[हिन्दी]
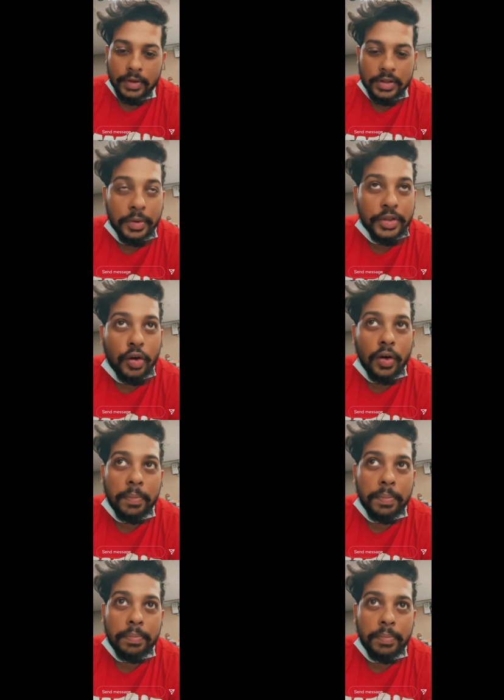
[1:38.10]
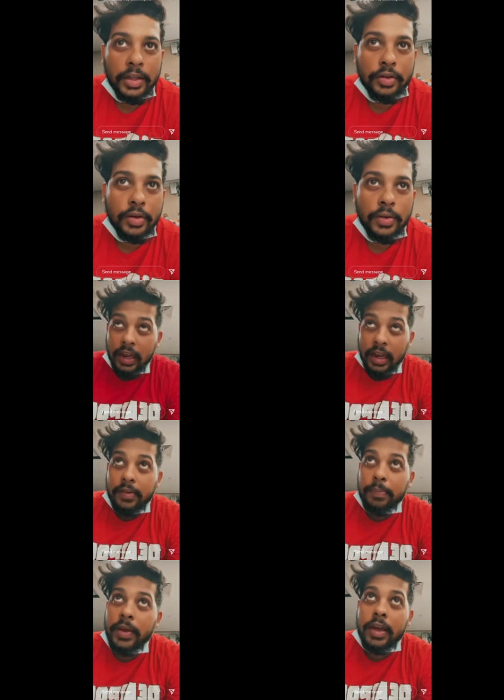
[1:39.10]
समझ रहे हो आप बात को
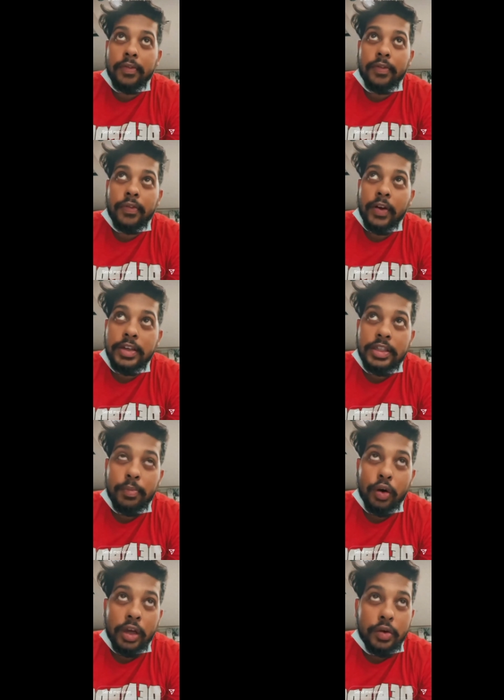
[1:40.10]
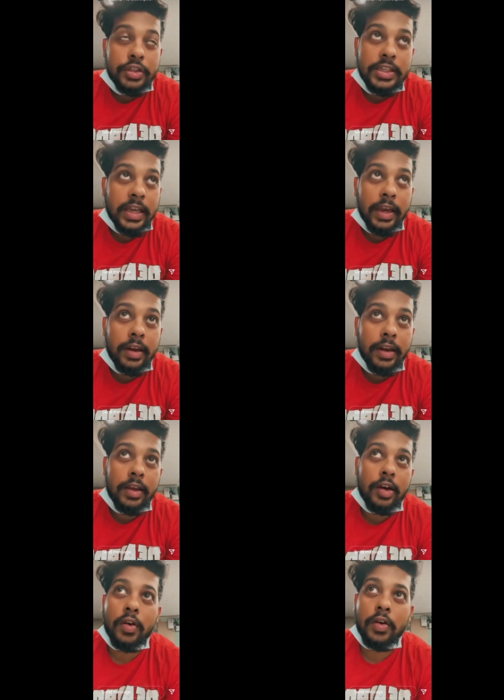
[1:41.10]
लाइफ में यार फ्रेंडशिप बोल के कुछ चीज़ है ही नहीं
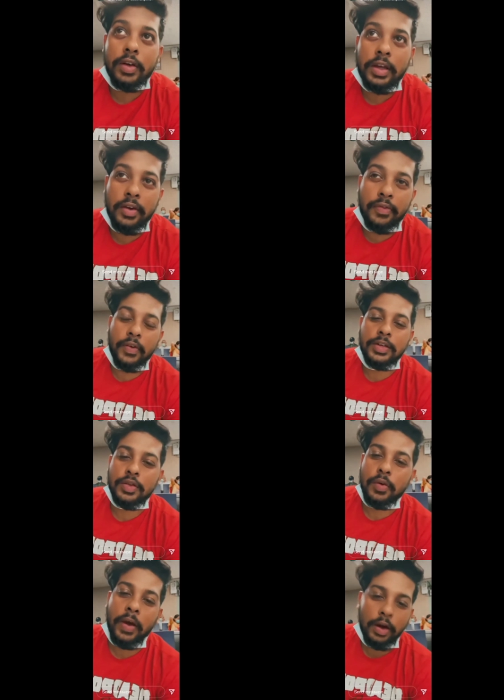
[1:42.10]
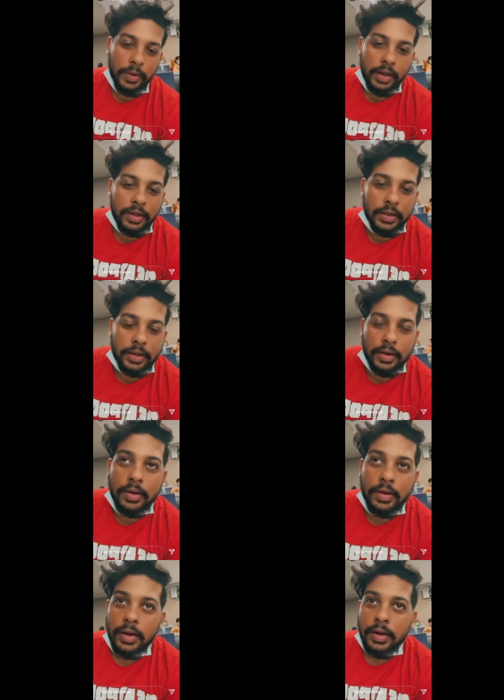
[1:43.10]
और ये फ्रेंड्स को वैल्यू भी नहीं देता
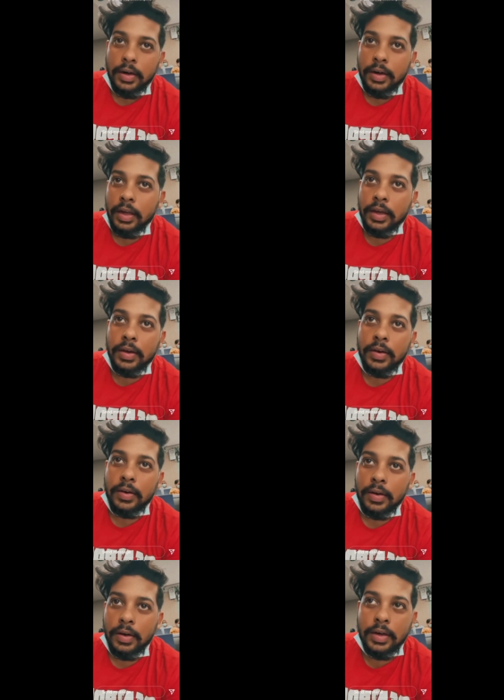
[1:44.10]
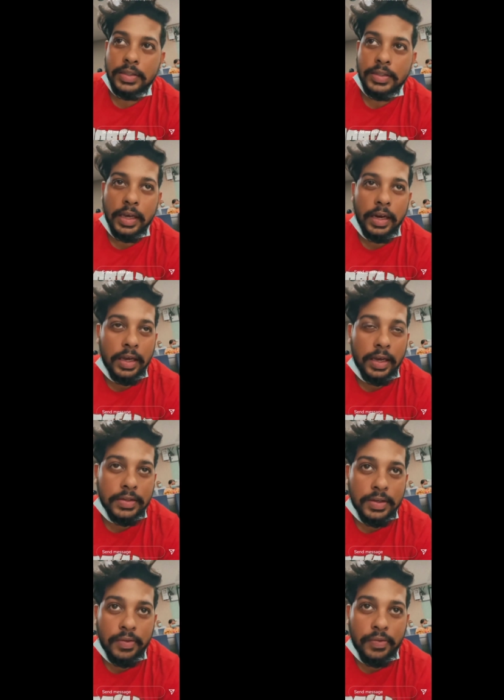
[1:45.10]
है ठीक है इसके लिए
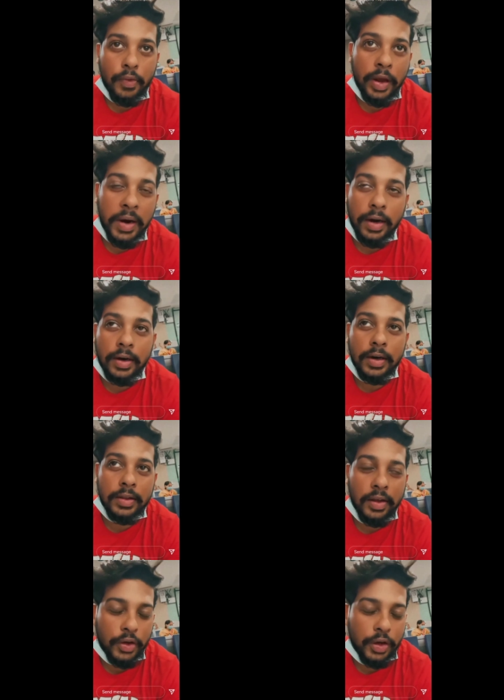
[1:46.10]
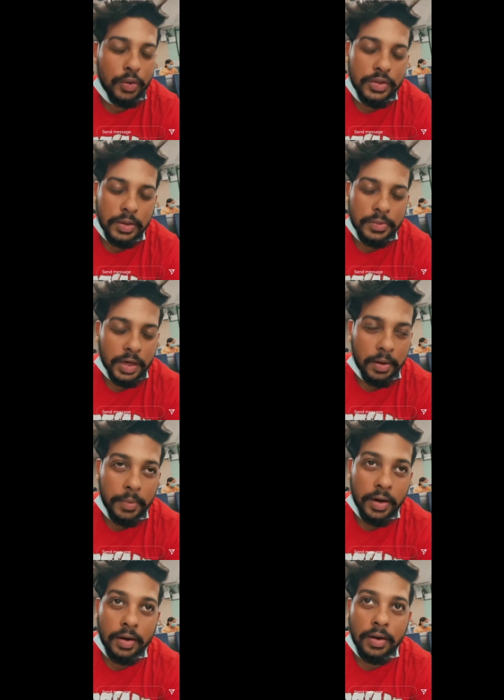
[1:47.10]
सिर्फ वही मैटर करता है व्यू
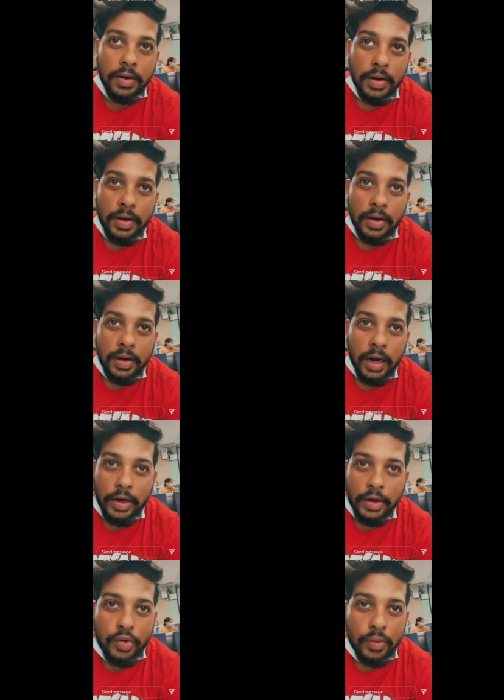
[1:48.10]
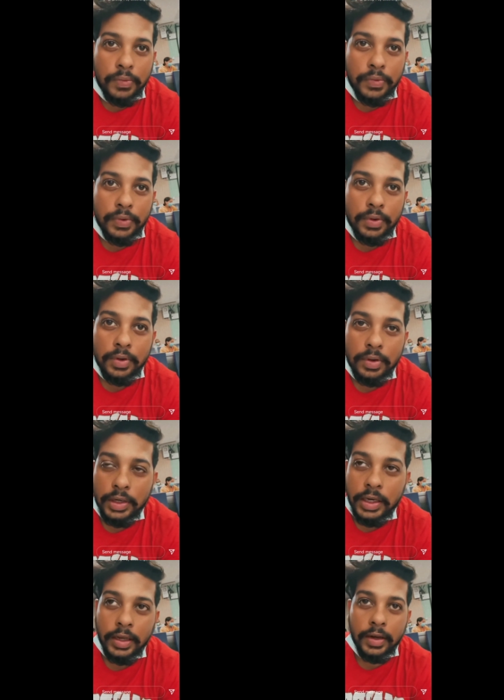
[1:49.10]
सब्सक्राइबर एंड यूट्यूब
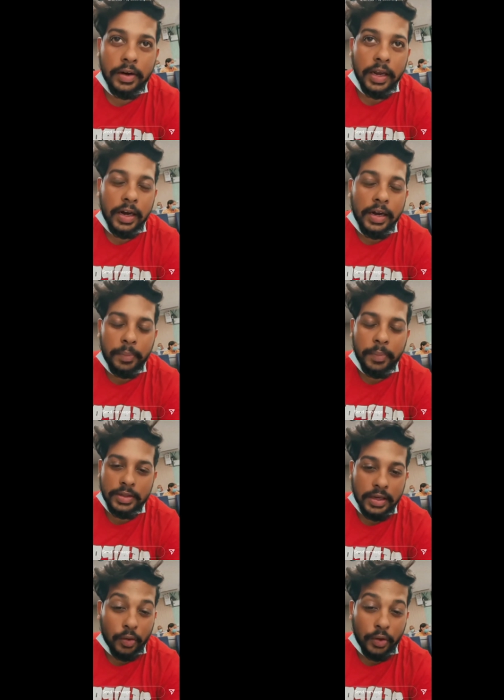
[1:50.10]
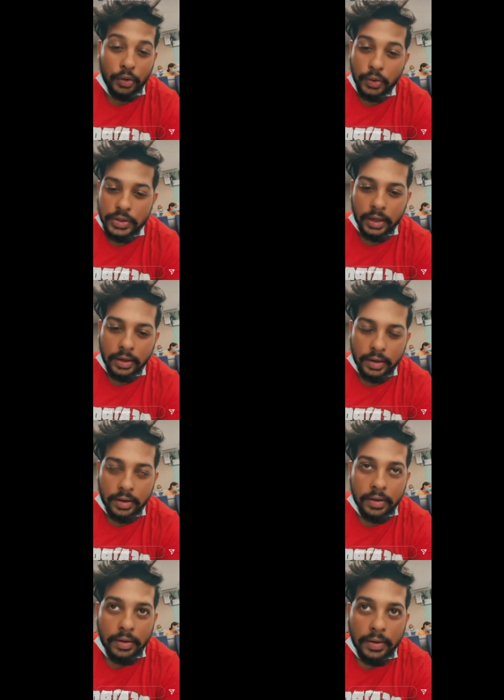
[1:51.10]
ठीक है रियलिटी में इसका कोई दोस्त नहीं
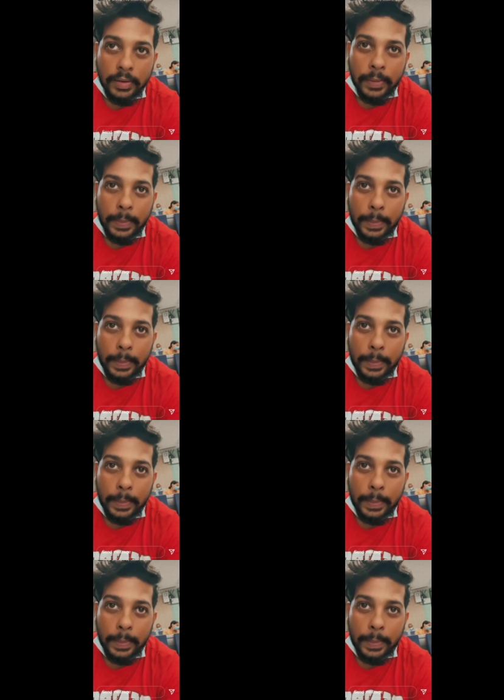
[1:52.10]
है